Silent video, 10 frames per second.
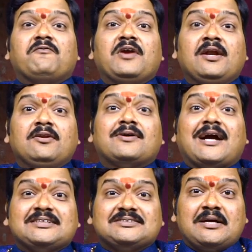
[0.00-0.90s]
వీళ్ళు
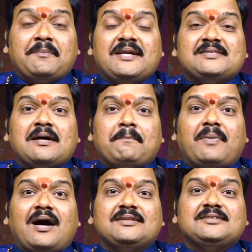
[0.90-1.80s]
కష్టపడి
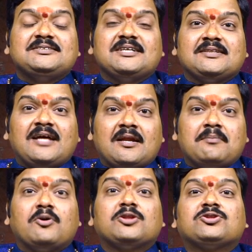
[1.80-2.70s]
సంపాదించిన
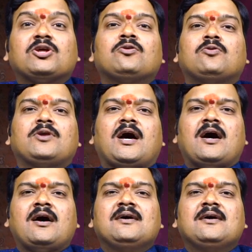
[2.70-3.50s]
ధనం మొత్తం కూడా